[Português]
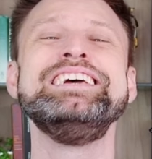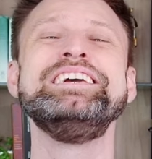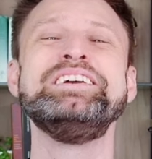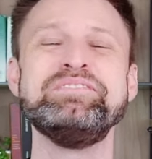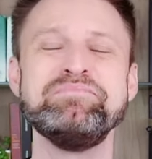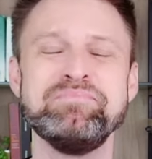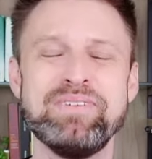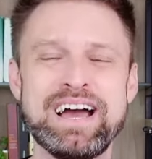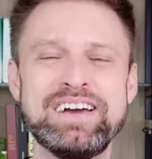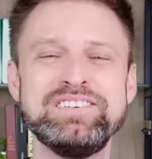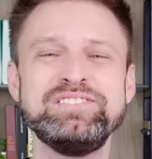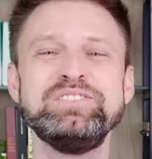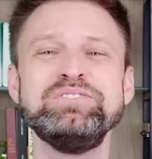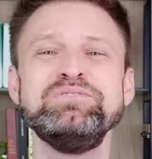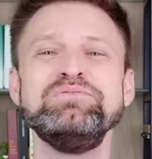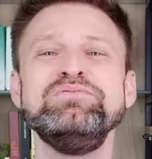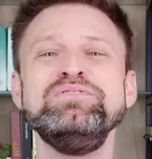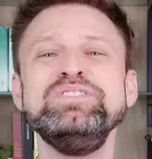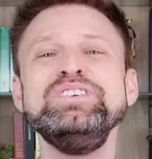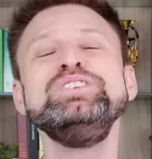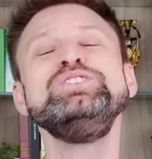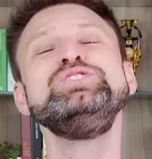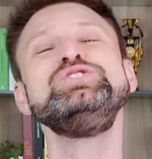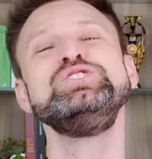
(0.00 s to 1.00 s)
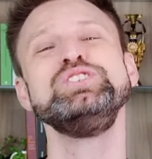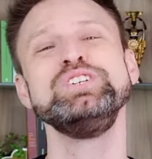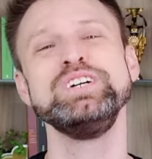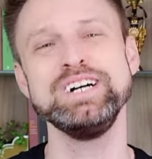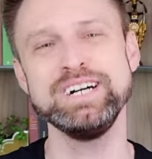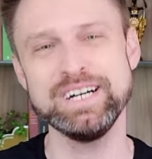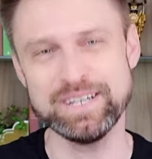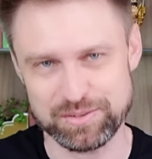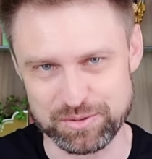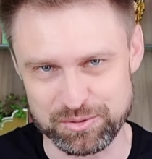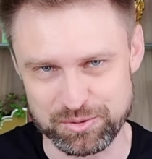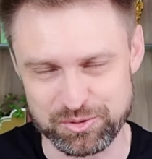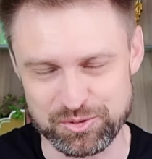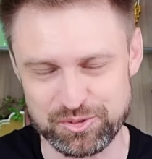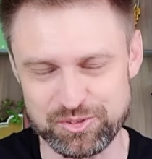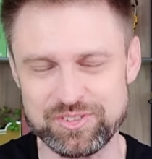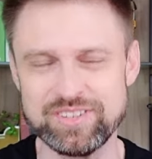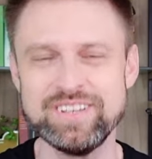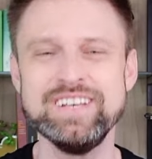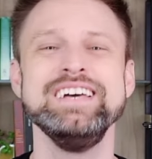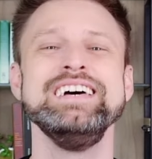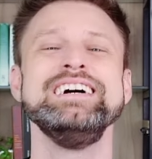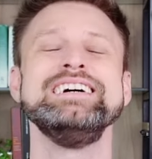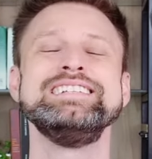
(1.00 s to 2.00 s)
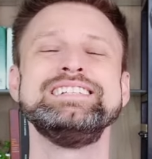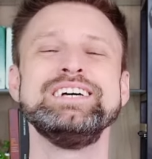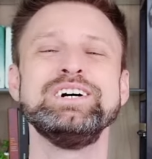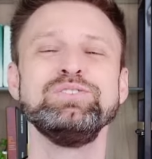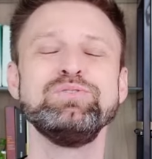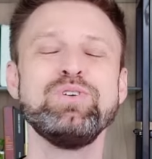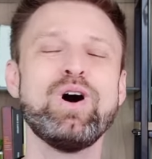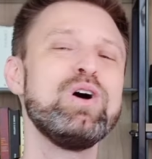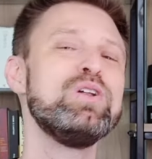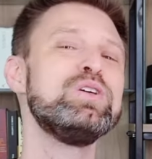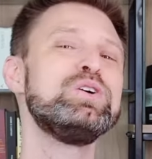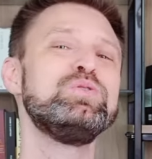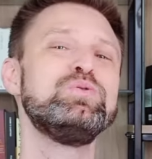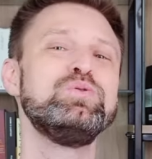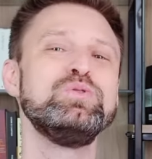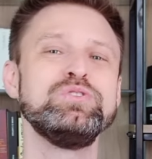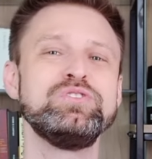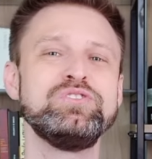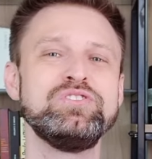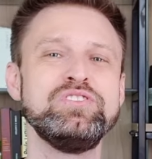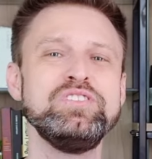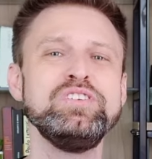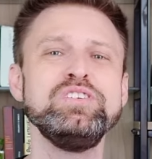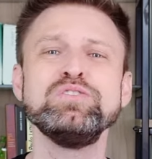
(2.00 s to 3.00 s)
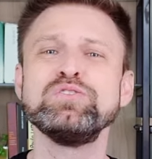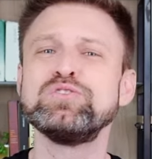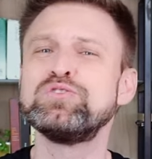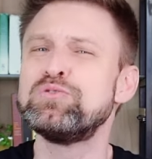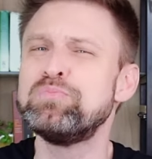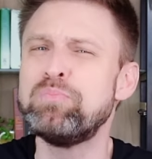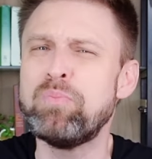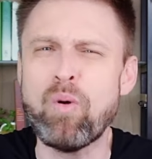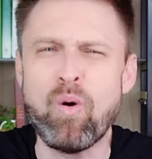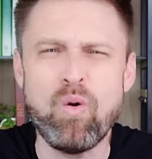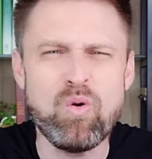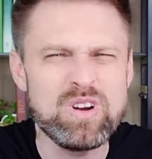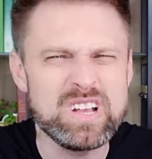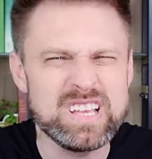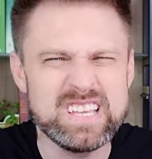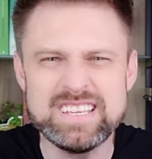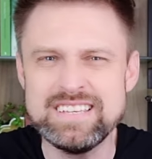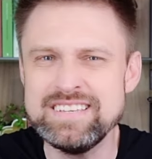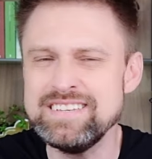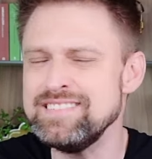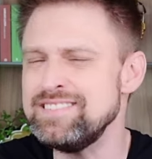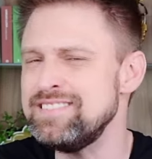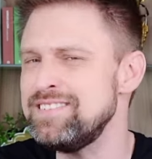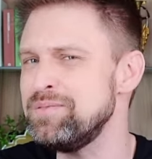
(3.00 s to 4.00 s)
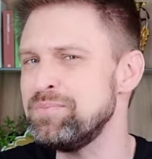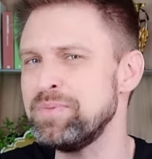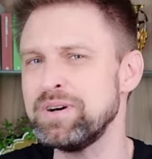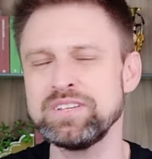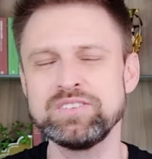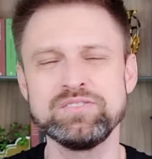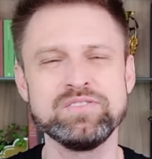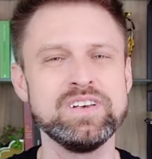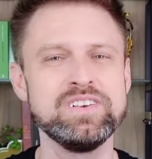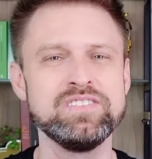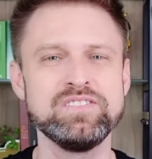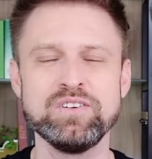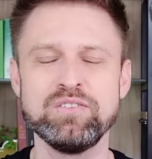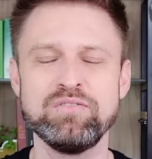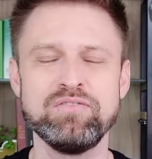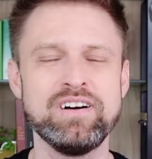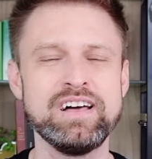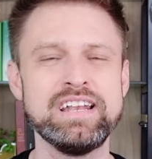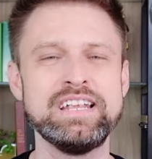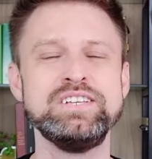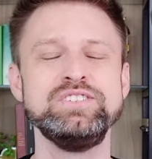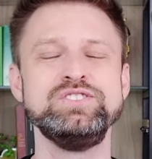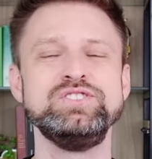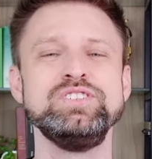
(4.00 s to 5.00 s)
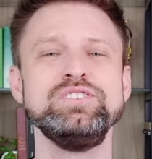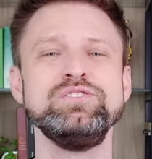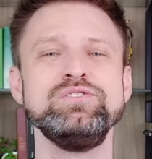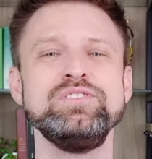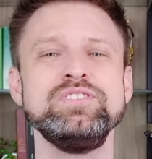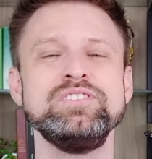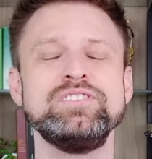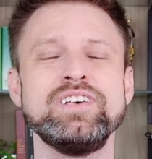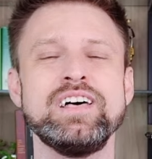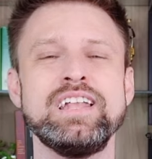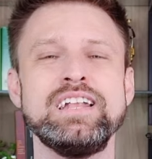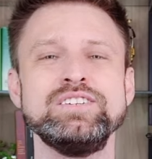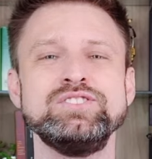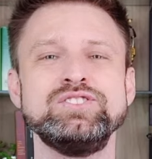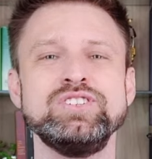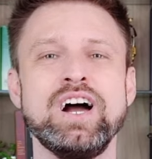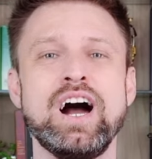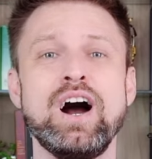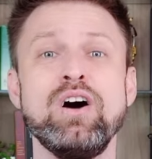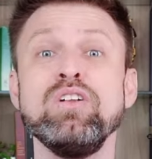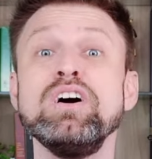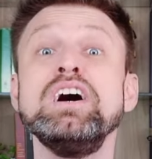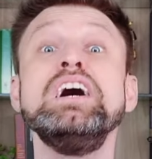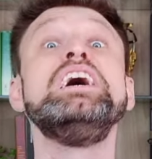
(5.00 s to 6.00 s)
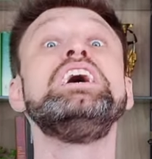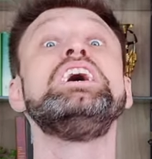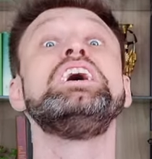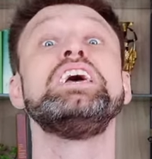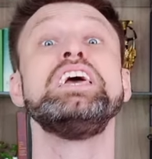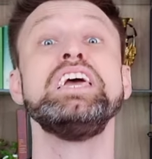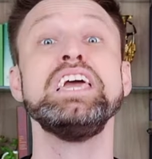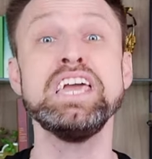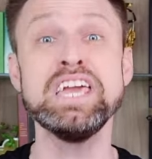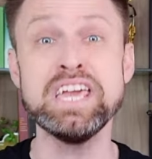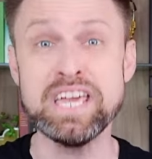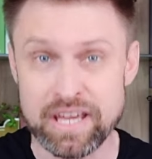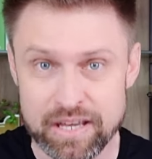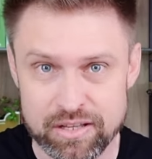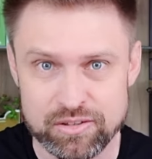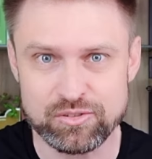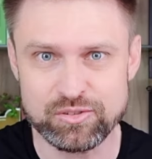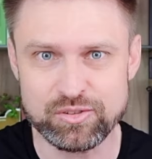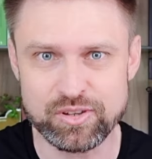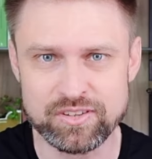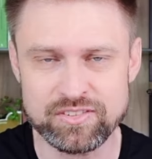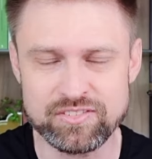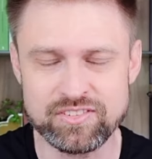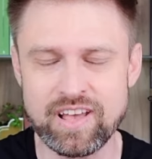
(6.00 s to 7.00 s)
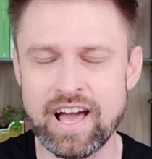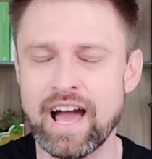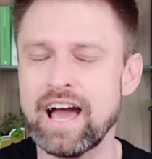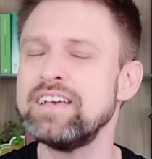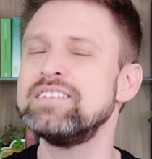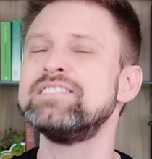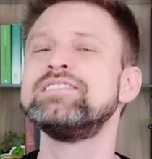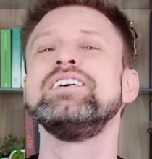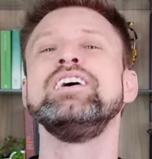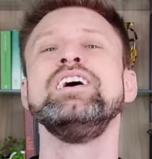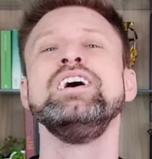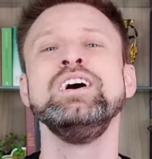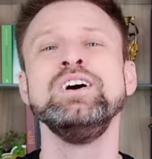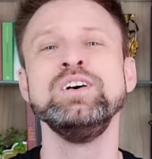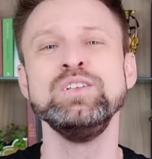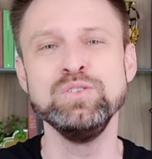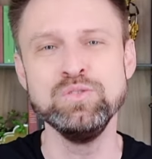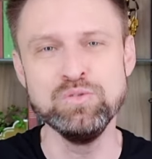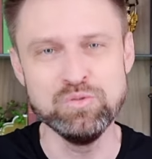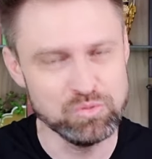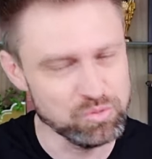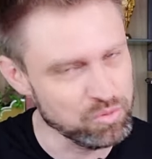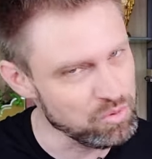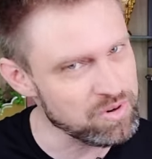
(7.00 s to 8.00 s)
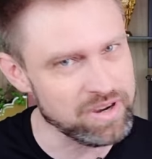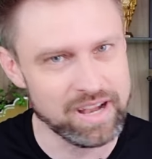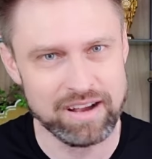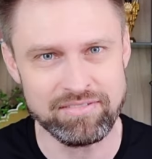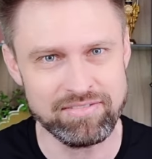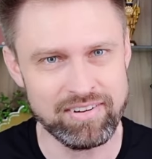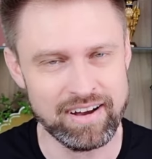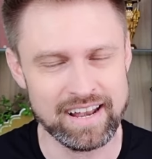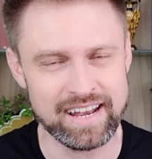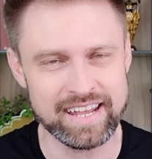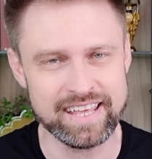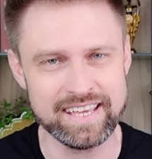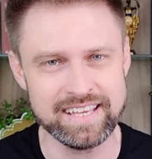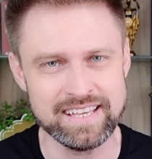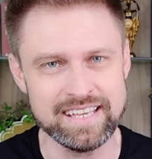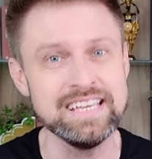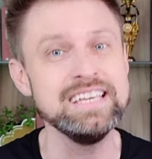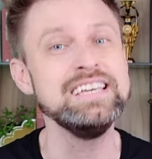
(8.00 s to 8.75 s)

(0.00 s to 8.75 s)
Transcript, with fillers: Em mais de 20 anos dando aula em cursinhos, pouquíssimas vezes eu falei disso em sala de aula, em redes sociais, nunca falei,